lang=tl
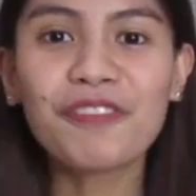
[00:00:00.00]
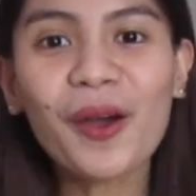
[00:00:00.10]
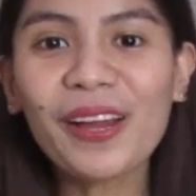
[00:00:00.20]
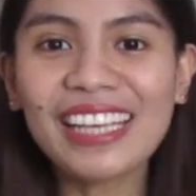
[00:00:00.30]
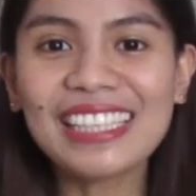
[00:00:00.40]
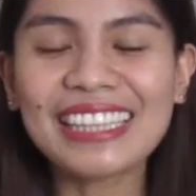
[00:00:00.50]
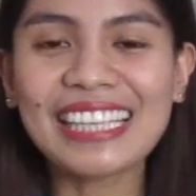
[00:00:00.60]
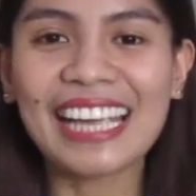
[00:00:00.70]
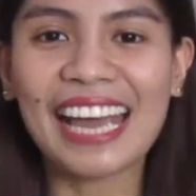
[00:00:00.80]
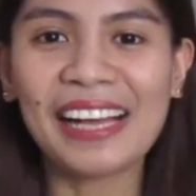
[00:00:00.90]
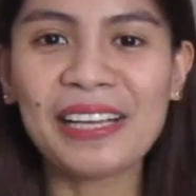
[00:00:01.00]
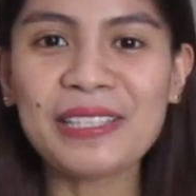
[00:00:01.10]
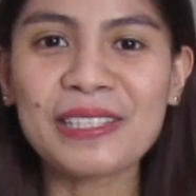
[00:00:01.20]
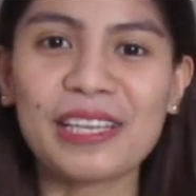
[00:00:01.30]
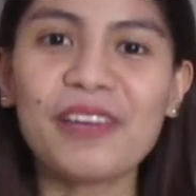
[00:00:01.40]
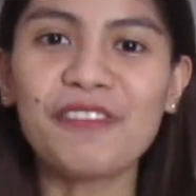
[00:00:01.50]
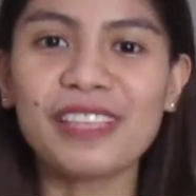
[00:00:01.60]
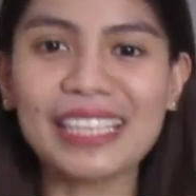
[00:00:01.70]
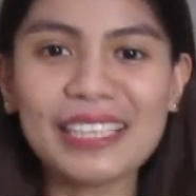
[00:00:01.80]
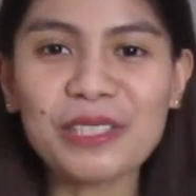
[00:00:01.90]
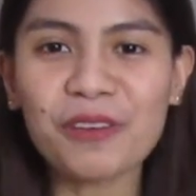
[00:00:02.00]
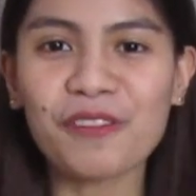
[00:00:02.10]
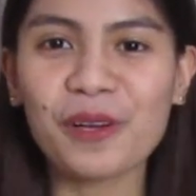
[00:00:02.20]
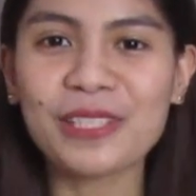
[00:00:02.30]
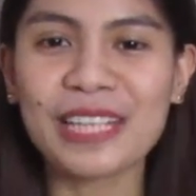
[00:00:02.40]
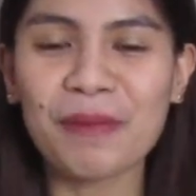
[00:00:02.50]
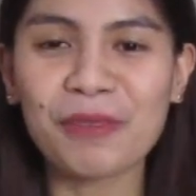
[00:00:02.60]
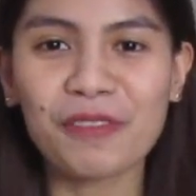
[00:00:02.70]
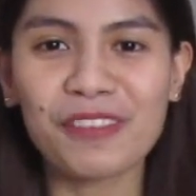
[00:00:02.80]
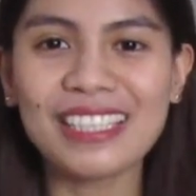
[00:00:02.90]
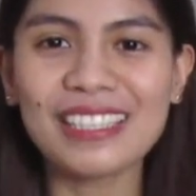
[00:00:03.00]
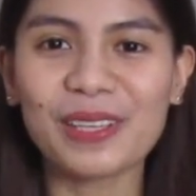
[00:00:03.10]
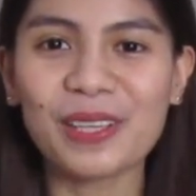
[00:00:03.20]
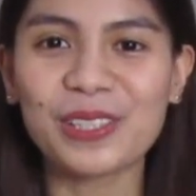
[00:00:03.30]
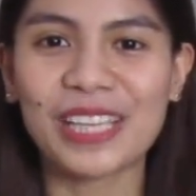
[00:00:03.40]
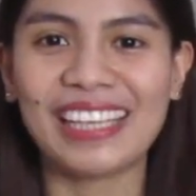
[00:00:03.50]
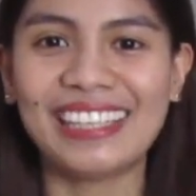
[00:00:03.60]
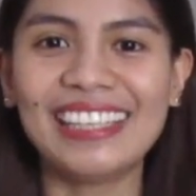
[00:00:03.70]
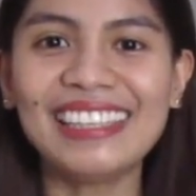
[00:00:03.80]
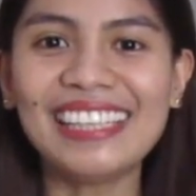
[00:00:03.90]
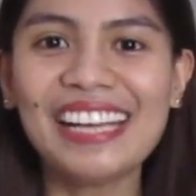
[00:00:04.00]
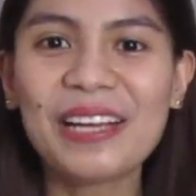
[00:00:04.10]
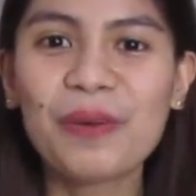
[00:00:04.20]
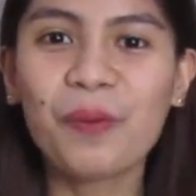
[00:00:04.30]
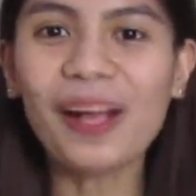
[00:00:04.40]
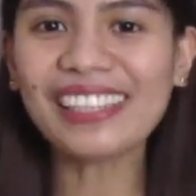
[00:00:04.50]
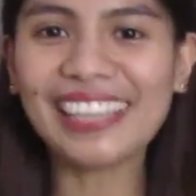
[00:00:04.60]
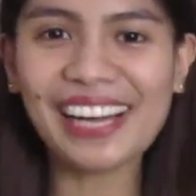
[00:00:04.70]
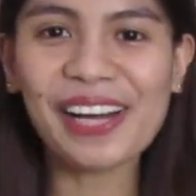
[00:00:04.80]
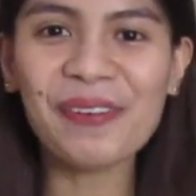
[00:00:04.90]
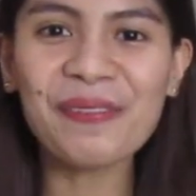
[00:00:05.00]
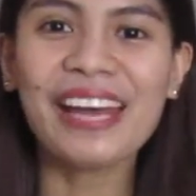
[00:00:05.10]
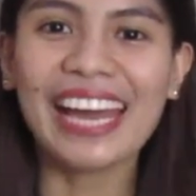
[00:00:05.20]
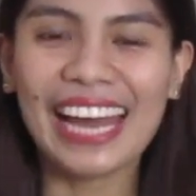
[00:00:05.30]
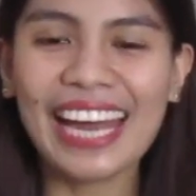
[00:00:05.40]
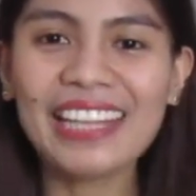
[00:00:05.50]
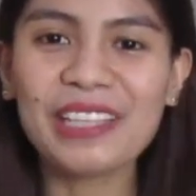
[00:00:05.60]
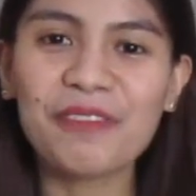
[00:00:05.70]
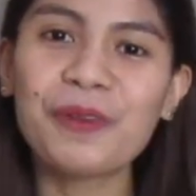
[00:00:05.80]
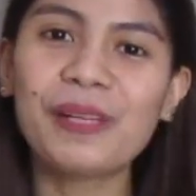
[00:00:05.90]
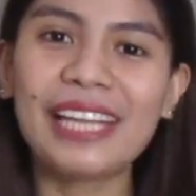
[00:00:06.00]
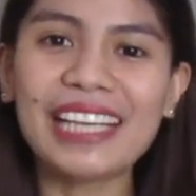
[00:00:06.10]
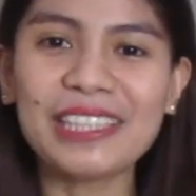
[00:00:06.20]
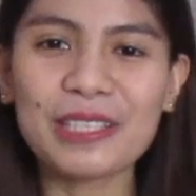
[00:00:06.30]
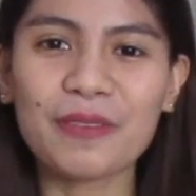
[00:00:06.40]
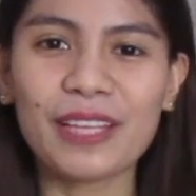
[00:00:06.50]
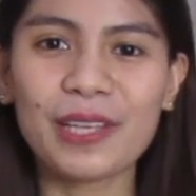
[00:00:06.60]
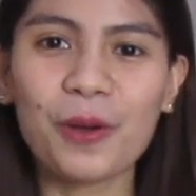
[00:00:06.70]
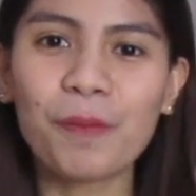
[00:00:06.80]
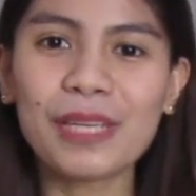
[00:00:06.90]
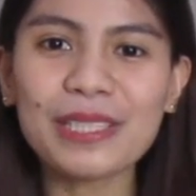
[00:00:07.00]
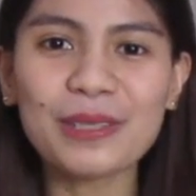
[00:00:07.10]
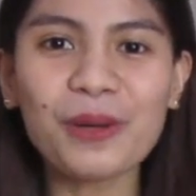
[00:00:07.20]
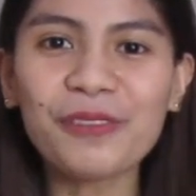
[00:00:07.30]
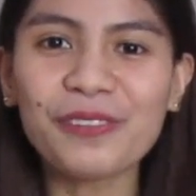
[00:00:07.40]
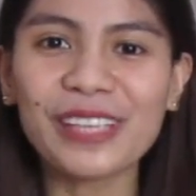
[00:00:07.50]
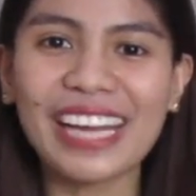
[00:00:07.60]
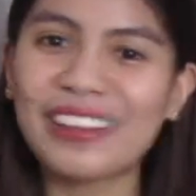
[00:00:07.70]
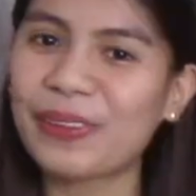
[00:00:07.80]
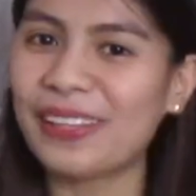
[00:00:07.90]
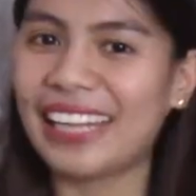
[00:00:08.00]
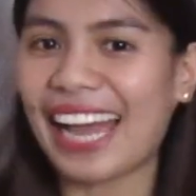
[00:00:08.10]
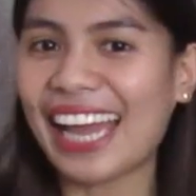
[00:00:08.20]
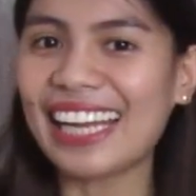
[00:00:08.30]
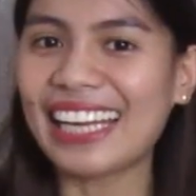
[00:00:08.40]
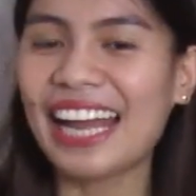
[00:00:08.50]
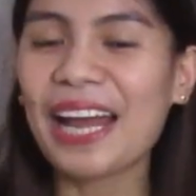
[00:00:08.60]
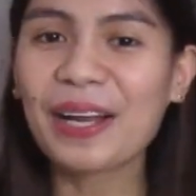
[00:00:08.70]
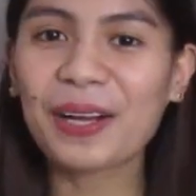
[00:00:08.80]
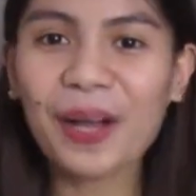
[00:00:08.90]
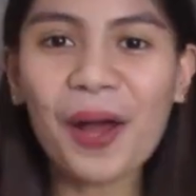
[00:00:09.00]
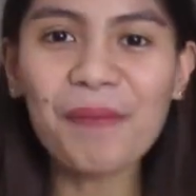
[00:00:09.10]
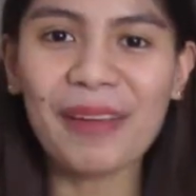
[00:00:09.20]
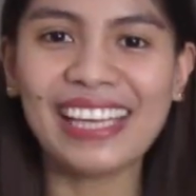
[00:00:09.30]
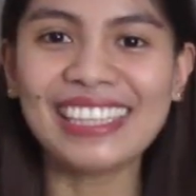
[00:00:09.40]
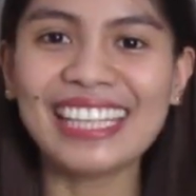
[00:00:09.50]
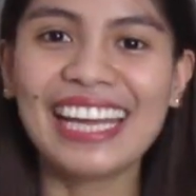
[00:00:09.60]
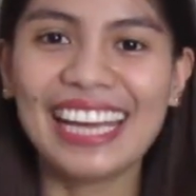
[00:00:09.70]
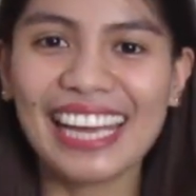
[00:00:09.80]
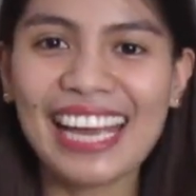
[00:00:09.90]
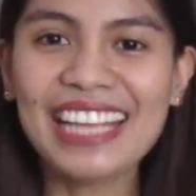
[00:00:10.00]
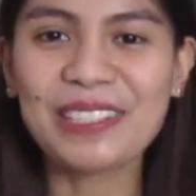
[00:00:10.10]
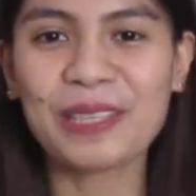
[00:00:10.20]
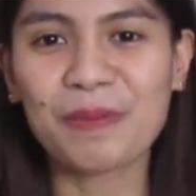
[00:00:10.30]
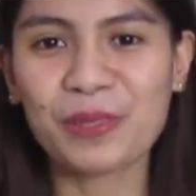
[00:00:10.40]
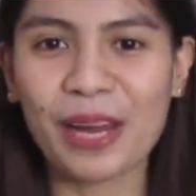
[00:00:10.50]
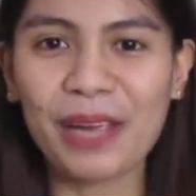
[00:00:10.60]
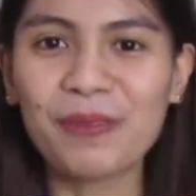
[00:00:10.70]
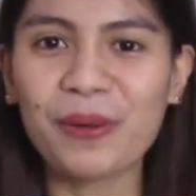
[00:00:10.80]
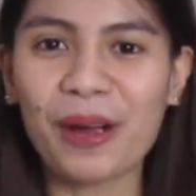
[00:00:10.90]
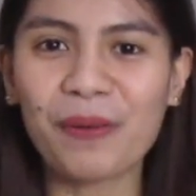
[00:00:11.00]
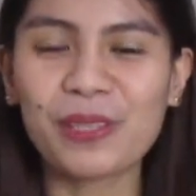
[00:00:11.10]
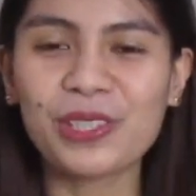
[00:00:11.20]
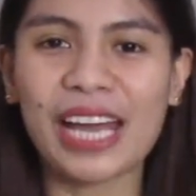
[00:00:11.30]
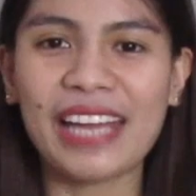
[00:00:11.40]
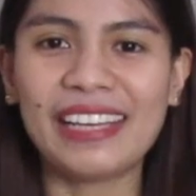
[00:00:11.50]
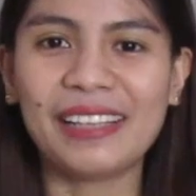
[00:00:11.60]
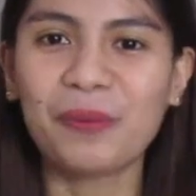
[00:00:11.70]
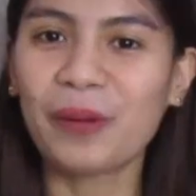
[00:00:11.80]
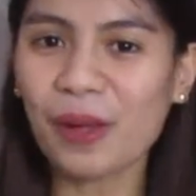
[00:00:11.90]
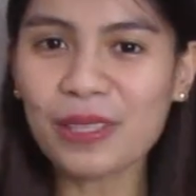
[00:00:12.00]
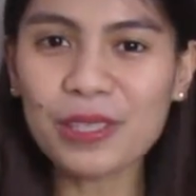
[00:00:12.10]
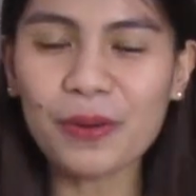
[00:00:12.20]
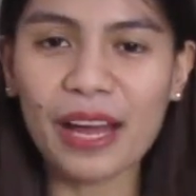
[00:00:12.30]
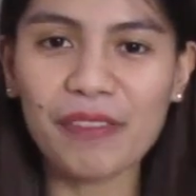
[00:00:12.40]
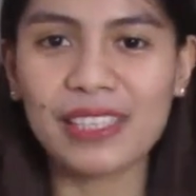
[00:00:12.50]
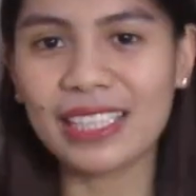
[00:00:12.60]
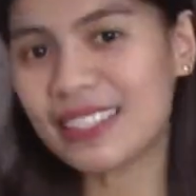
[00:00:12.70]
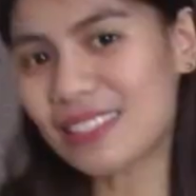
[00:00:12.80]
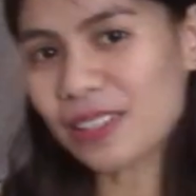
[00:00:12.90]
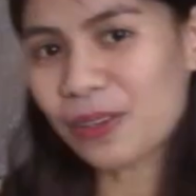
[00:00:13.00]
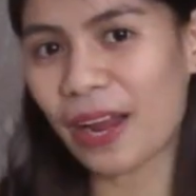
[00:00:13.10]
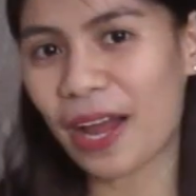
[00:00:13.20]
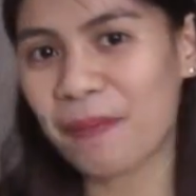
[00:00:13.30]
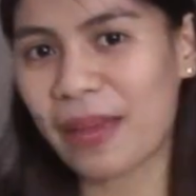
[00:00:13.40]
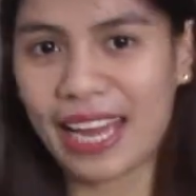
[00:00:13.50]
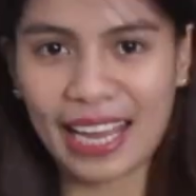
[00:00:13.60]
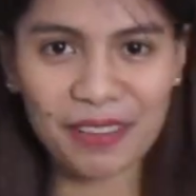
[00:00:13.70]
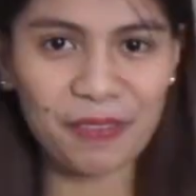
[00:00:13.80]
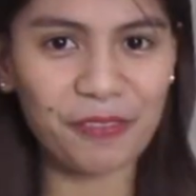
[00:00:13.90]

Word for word: Before anything else, if it is your first time to visit our channel, welcome! And if you like this video, please don't forget to like, comment, and subscribe to our channel. We also have an Instagram and